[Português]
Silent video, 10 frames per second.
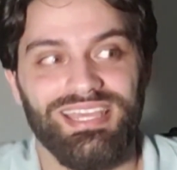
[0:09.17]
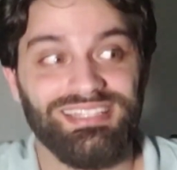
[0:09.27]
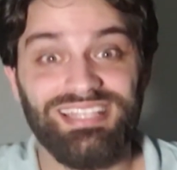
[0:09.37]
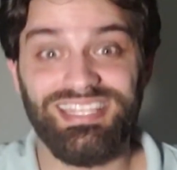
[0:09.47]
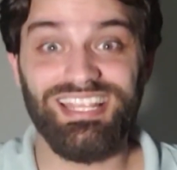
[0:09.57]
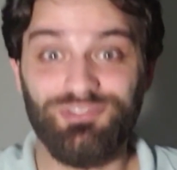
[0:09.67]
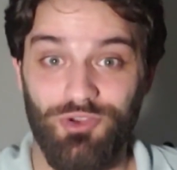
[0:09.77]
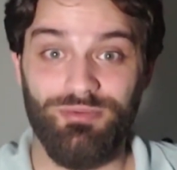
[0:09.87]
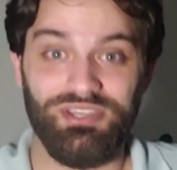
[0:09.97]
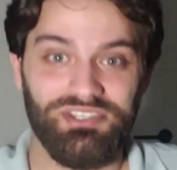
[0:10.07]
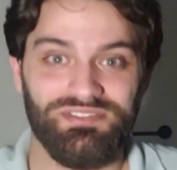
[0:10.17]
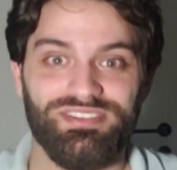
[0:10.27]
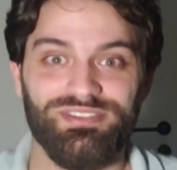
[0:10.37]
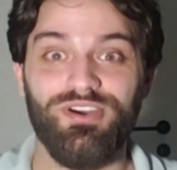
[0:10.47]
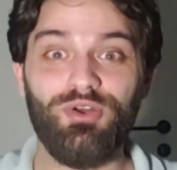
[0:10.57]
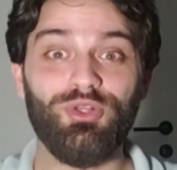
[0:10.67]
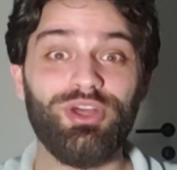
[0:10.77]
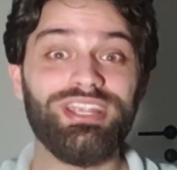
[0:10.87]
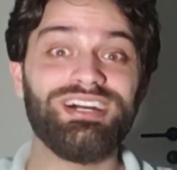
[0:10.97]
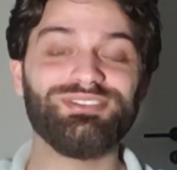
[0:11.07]
Tem três homens se
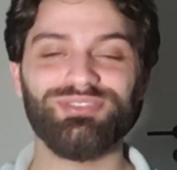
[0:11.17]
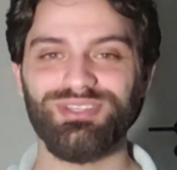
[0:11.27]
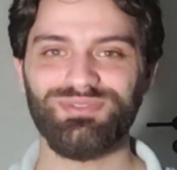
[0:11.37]
vangloriando das